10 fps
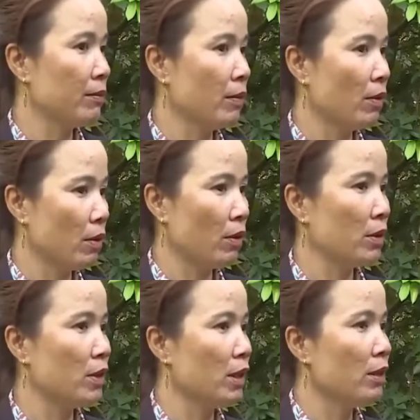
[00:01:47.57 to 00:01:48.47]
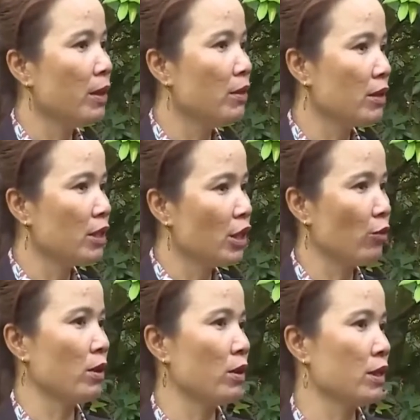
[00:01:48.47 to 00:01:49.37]
à, như vậy nó mới được cái
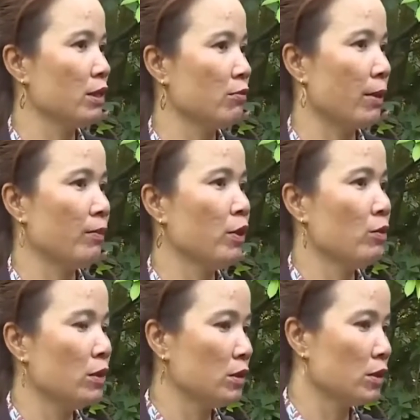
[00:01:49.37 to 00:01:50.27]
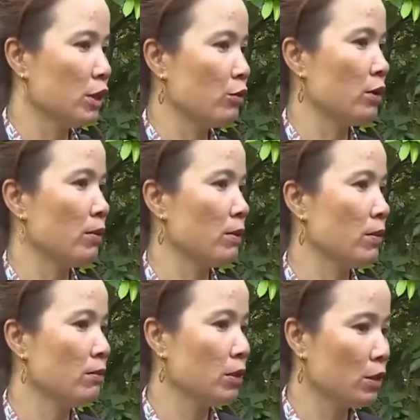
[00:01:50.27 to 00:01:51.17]
nhiều lần cái sản phẩm nếu như được nhiều thì mình
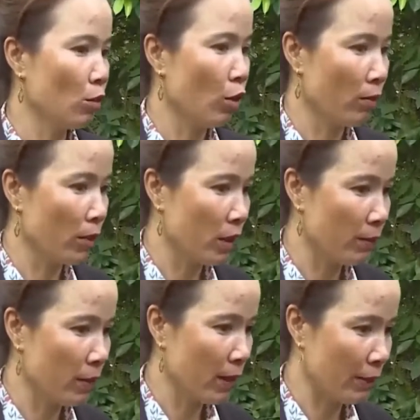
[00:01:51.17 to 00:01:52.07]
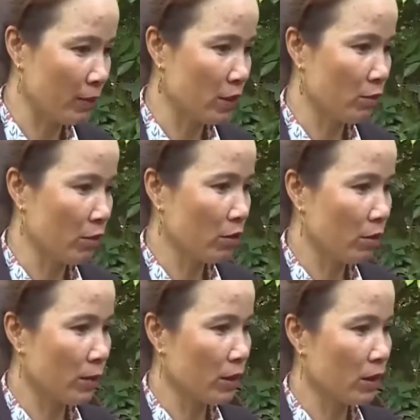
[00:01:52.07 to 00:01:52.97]
mới mới tụ hợp lại là mình mới làm được nhiều lần như
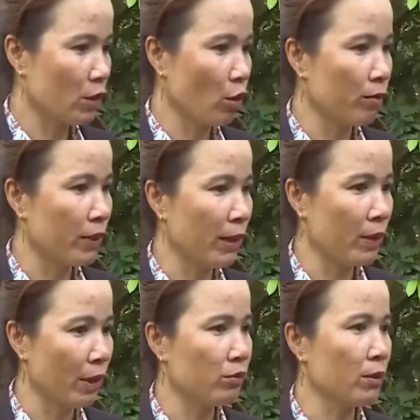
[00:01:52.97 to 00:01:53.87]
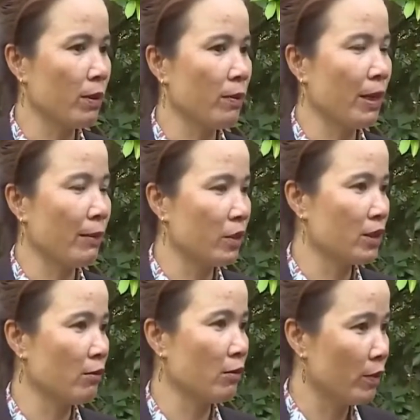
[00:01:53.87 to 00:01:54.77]
mình cái tổ hợp tác mình đông thì mình mới làm được cái
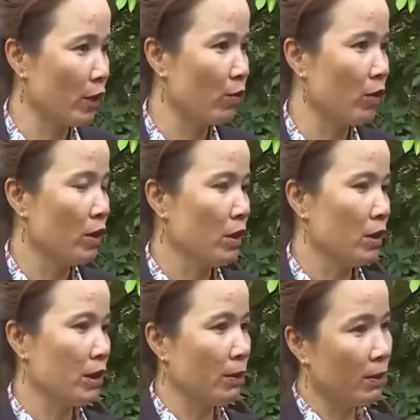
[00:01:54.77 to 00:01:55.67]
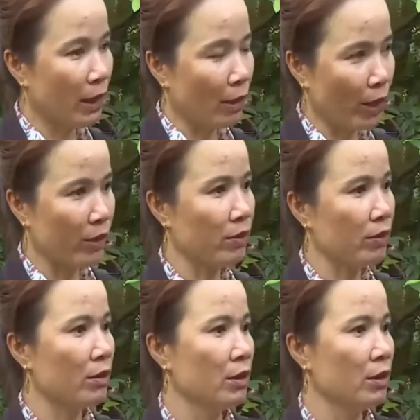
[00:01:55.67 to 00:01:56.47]
sản phẩm nhiều và mình mới ra ngoài được